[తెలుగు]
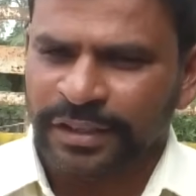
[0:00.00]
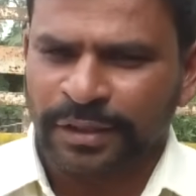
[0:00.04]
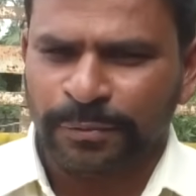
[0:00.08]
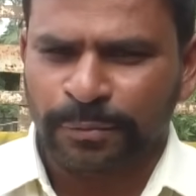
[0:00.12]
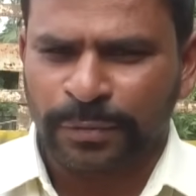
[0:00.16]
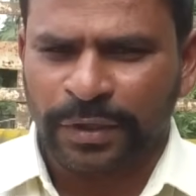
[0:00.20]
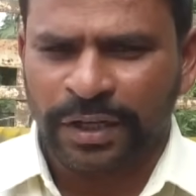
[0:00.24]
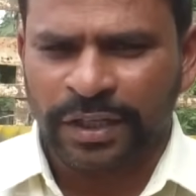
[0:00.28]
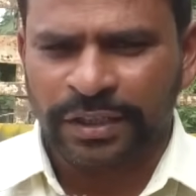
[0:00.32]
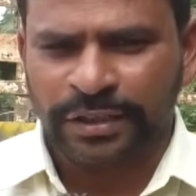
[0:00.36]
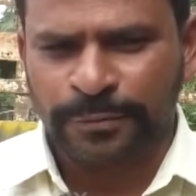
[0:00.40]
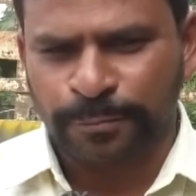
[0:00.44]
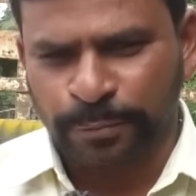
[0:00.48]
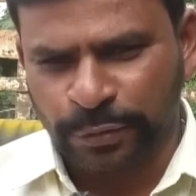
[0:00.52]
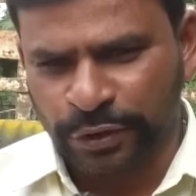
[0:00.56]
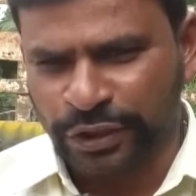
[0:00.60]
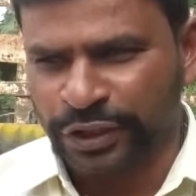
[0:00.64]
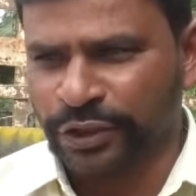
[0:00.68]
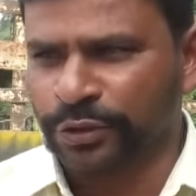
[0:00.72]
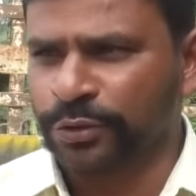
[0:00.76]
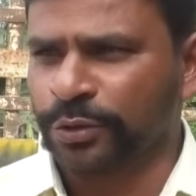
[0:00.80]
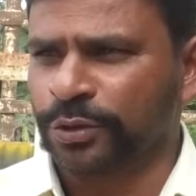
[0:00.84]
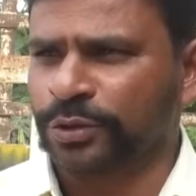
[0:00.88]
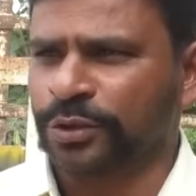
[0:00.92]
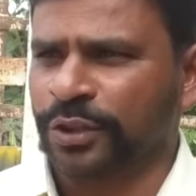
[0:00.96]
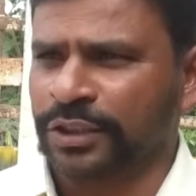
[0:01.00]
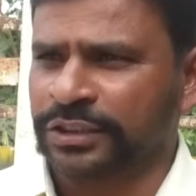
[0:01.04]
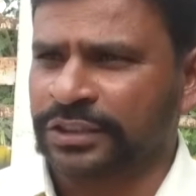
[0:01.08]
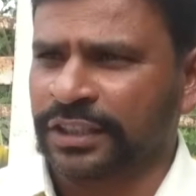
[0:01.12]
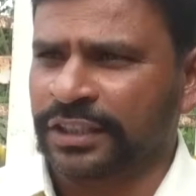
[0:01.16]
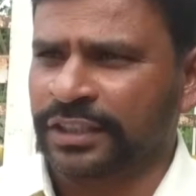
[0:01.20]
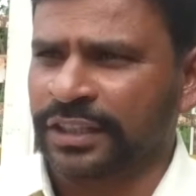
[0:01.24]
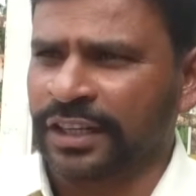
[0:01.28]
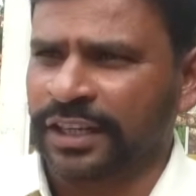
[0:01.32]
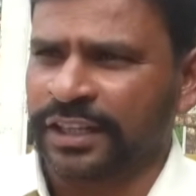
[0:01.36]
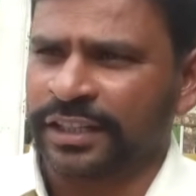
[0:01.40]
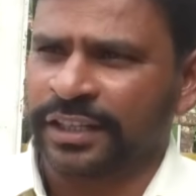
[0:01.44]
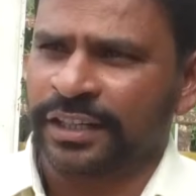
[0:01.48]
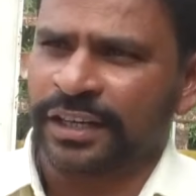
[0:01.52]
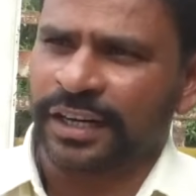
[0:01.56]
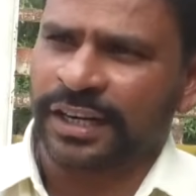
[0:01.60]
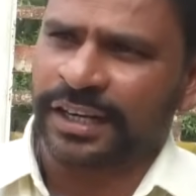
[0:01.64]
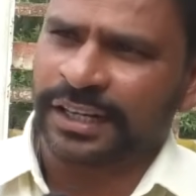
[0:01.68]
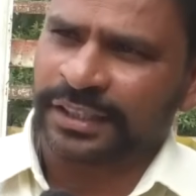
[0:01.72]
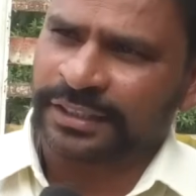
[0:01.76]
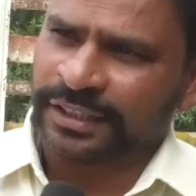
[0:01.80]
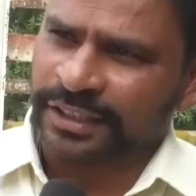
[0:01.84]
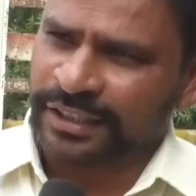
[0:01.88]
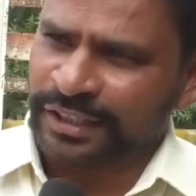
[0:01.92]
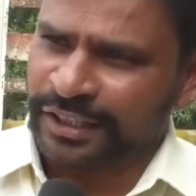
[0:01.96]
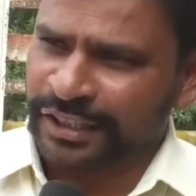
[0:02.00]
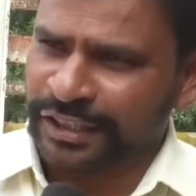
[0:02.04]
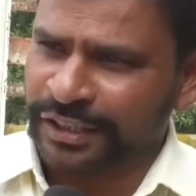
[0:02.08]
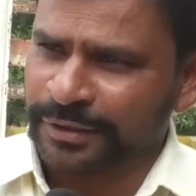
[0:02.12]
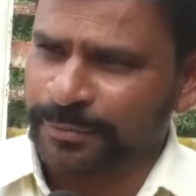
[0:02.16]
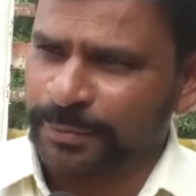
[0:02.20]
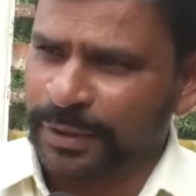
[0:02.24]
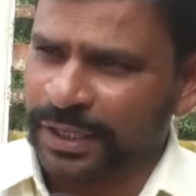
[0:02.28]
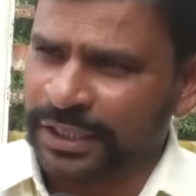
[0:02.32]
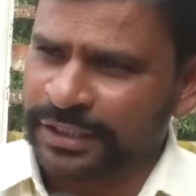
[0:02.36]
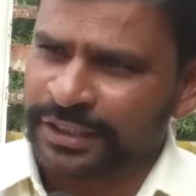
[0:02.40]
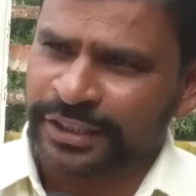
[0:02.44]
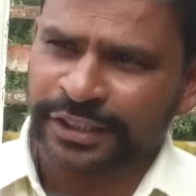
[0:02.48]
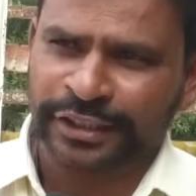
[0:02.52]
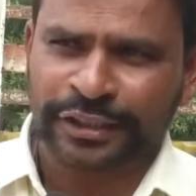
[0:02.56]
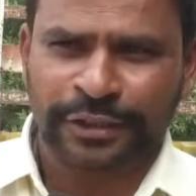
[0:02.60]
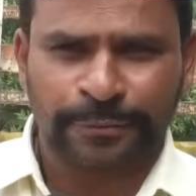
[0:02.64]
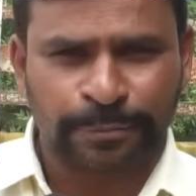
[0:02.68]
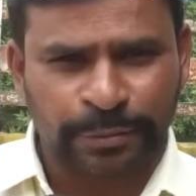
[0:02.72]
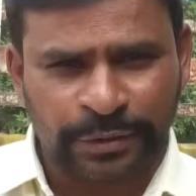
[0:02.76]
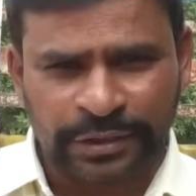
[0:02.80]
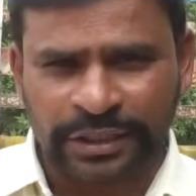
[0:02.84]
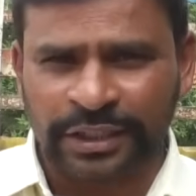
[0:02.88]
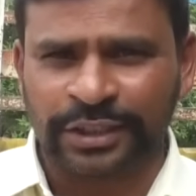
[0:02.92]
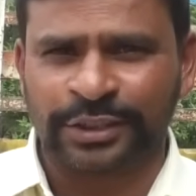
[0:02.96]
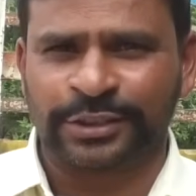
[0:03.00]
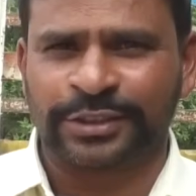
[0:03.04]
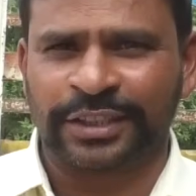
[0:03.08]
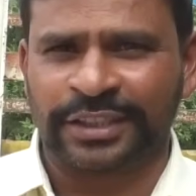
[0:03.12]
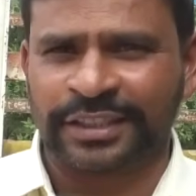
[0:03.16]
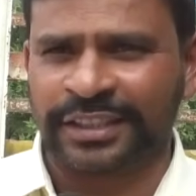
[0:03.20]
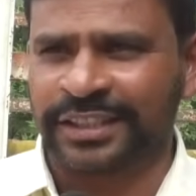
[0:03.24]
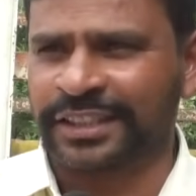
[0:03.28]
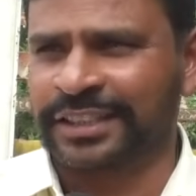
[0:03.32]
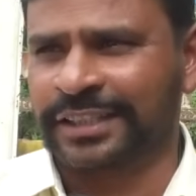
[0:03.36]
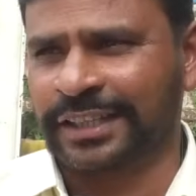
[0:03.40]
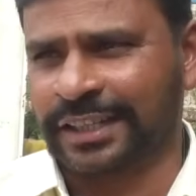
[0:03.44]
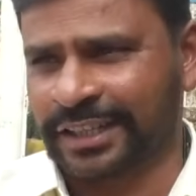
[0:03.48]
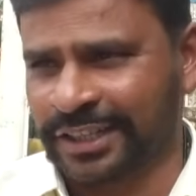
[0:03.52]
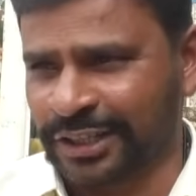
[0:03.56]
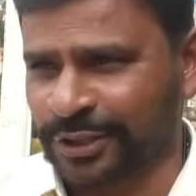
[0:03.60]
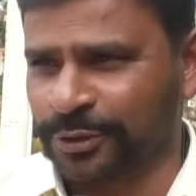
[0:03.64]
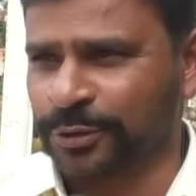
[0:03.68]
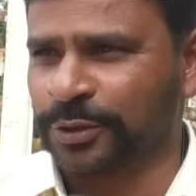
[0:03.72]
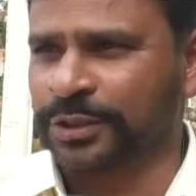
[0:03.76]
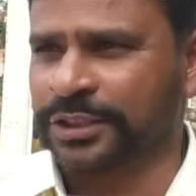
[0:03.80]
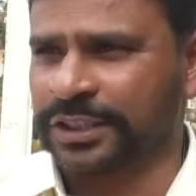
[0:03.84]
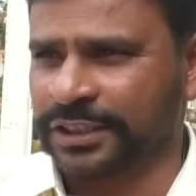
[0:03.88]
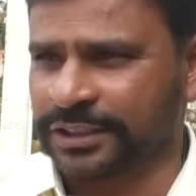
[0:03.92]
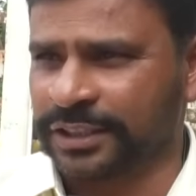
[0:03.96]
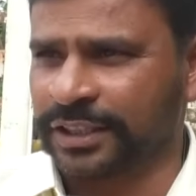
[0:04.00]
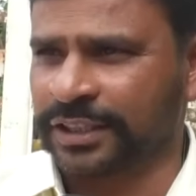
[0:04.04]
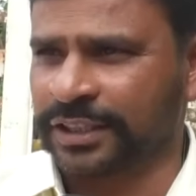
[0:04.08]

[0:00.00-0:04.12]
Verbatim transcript: ఏమ్మా ఇప్పుడు నీకు గుర్తొస్తుందా నేను ఆడదాన్ని అనే బాధ నీకు ఇప్పుడు తెలుస్తుంది నీ దగ్గరకు వచ్చే